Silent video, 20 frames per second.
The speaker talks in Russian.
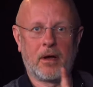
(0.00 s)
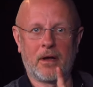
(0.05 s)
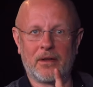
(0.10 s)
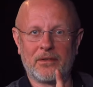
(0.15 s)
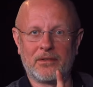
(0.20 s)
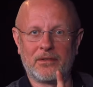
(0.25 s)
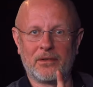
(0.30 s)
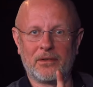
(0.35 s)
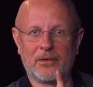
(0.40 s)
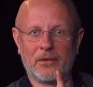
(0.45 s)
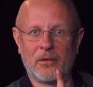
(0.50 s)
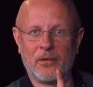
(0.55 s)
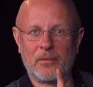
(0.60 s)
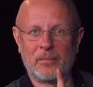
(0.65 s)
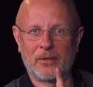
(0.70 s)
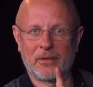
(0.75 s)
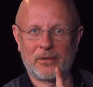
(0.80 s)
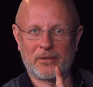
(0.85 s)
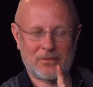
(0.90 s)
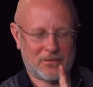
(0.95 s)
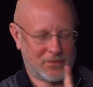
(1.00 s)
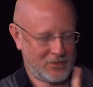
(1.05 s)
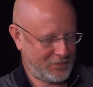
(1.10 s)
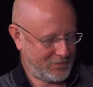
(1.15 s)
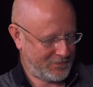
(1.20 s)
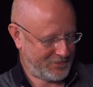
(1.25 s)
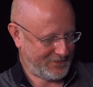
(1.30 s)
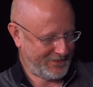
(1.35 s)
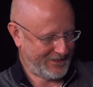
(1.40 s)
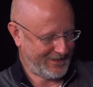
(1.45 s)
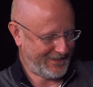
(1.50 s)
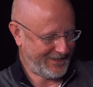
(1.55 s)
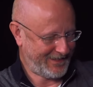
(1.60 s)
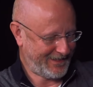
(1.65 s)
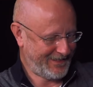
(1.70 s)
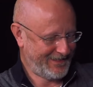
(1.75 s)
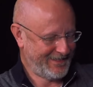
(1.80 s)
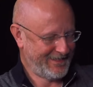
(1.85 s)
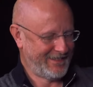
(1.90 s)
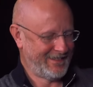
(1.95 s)
магазине Опершоп. Да,
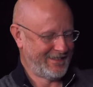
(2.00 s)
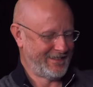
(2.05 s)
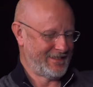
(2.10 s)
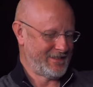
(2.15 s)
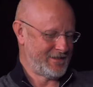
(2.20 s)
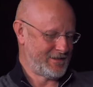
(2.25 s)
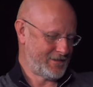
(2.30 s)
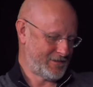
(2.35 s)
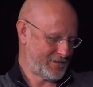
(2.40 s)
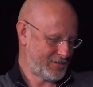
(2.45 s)
тем более я